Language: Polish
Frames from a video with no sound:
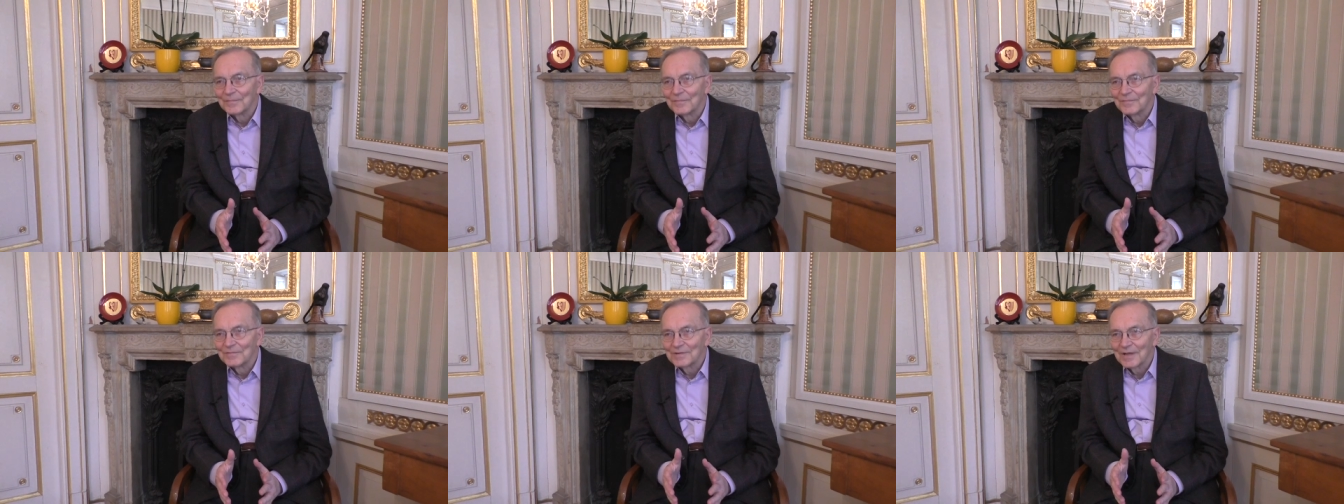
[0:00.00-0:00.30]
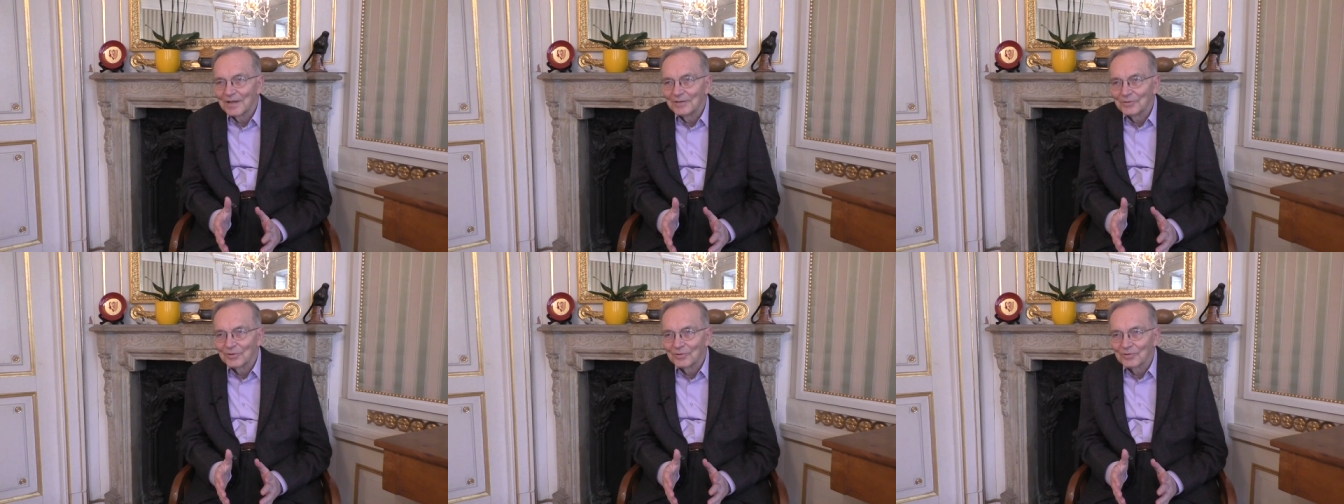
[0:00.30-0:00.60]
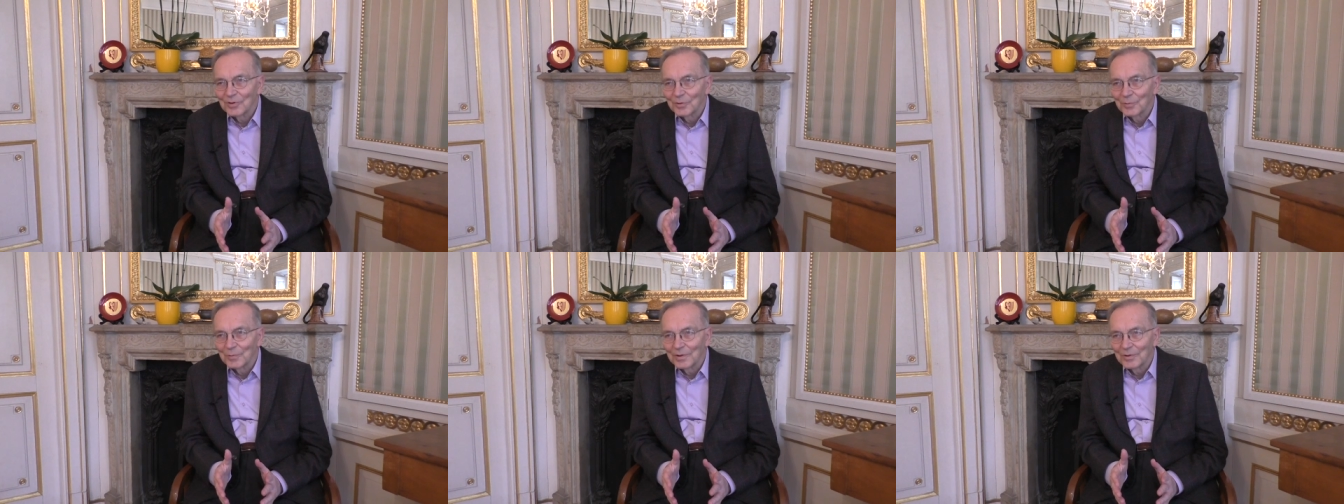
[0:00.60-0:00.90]
W sali
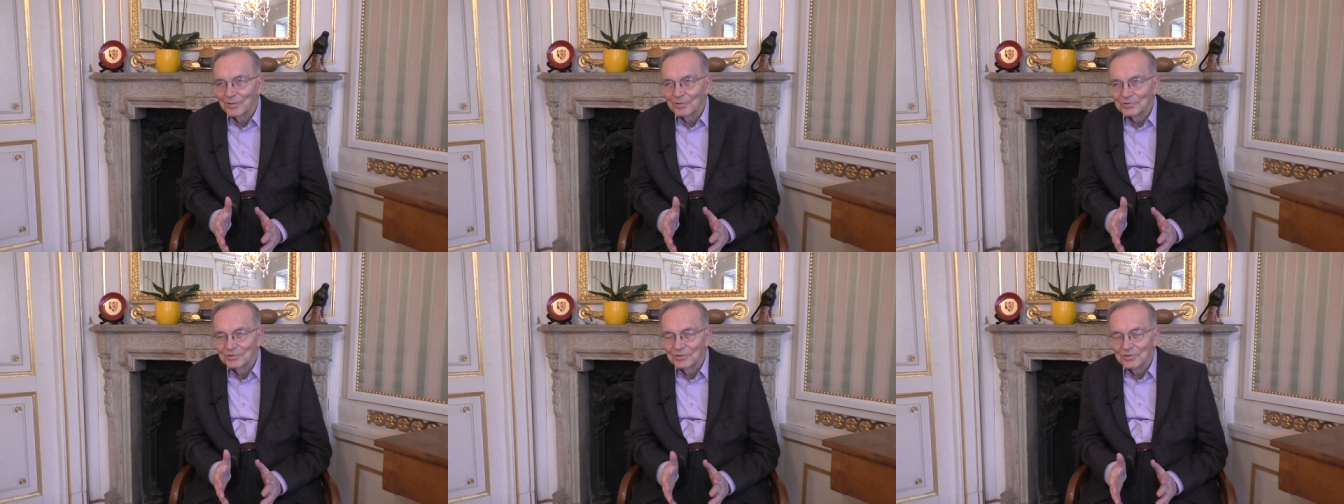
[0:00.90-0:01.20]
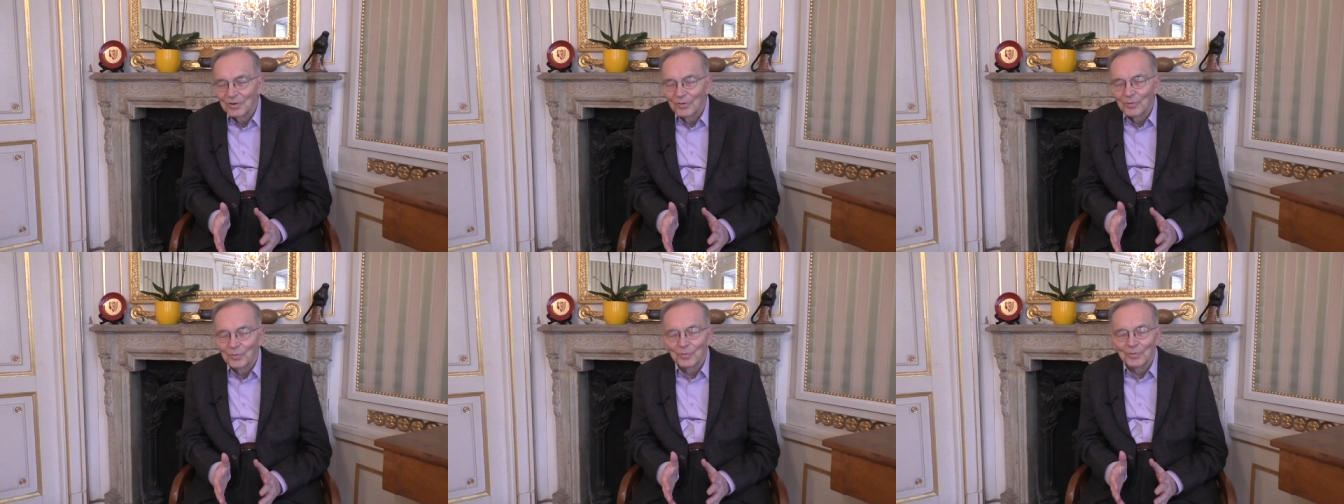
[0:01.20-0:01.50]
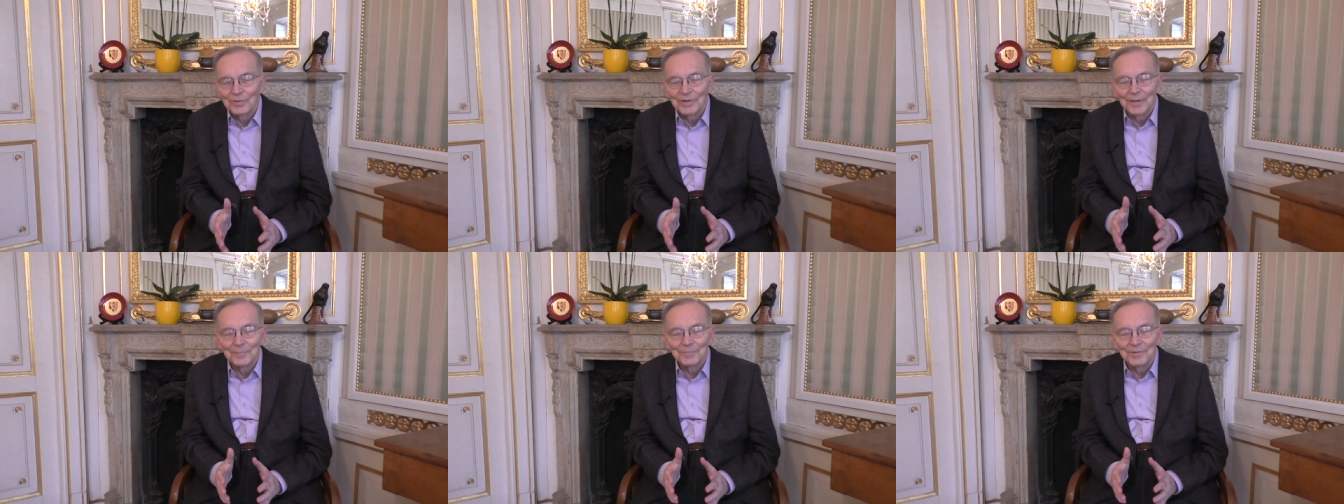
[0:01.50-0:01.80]
okrągłego
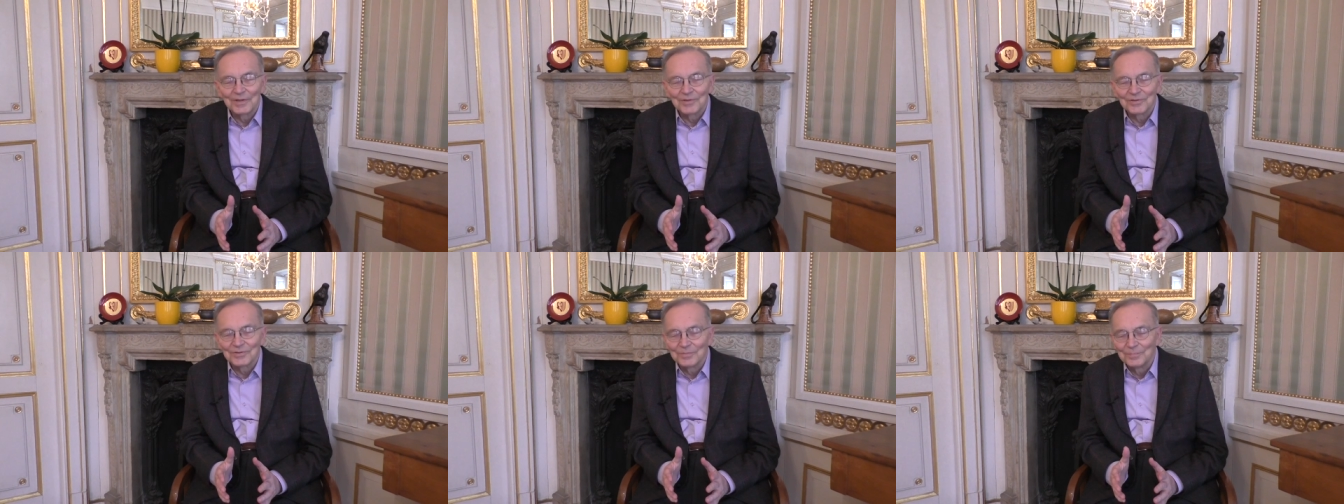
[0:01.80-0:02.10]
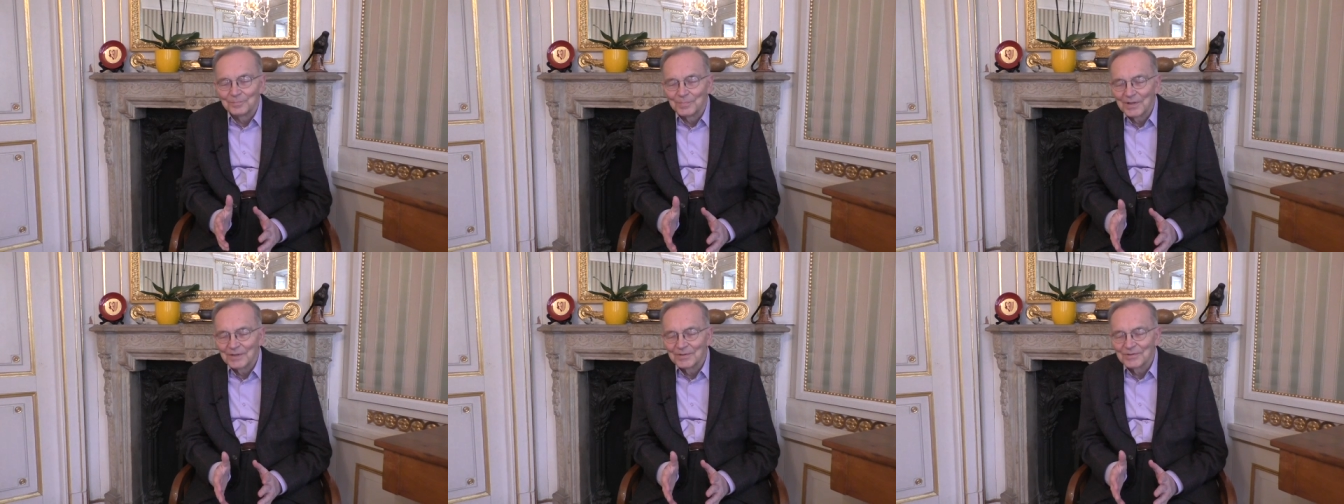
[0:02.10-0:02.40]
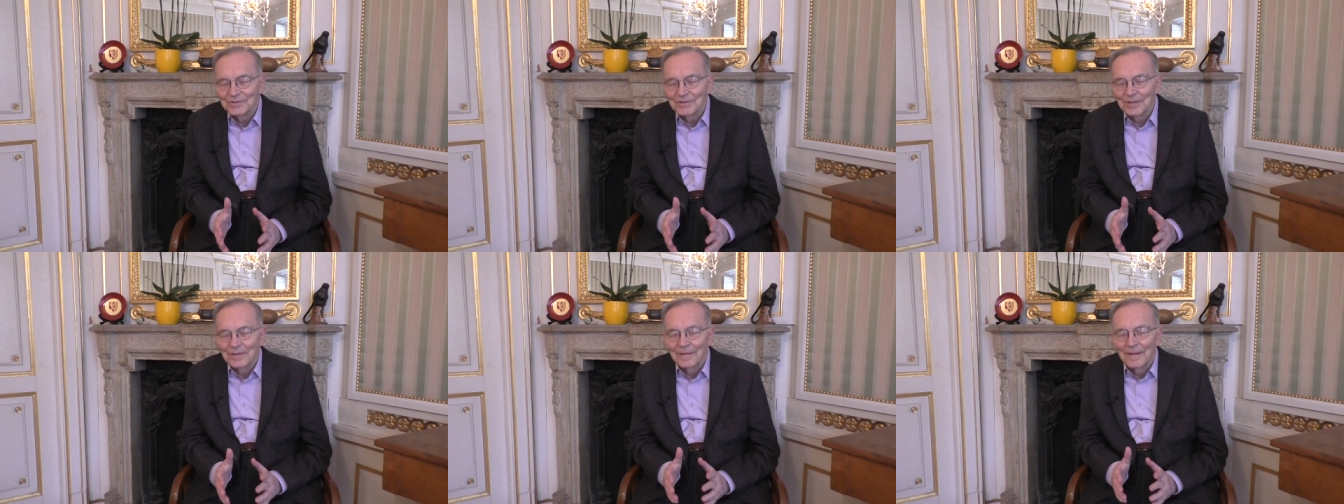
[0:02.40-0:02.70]
stołu na pierwszym
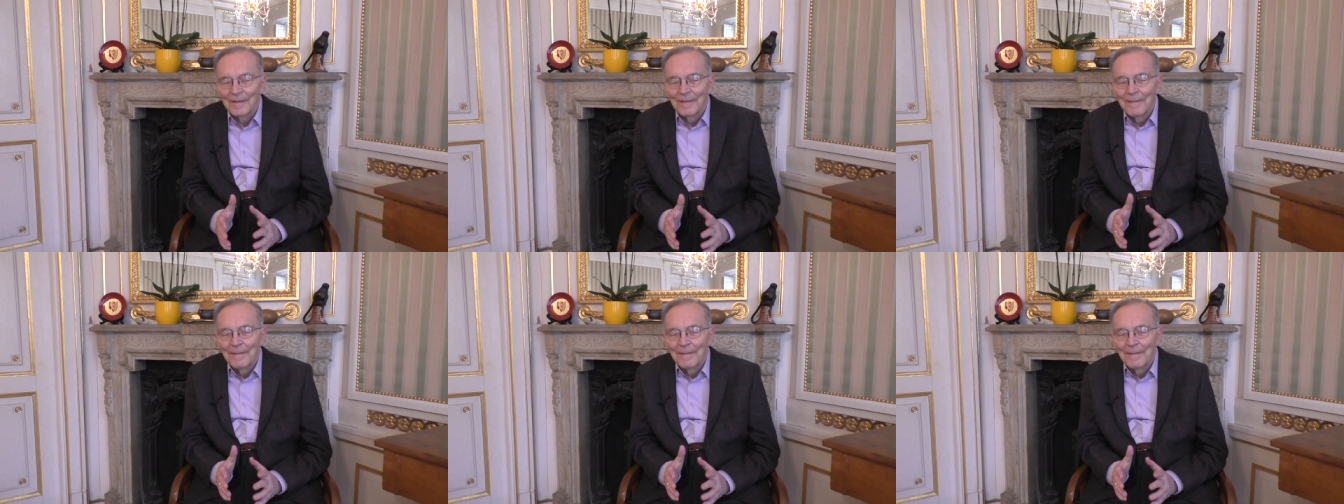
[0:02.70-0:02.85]
piętrze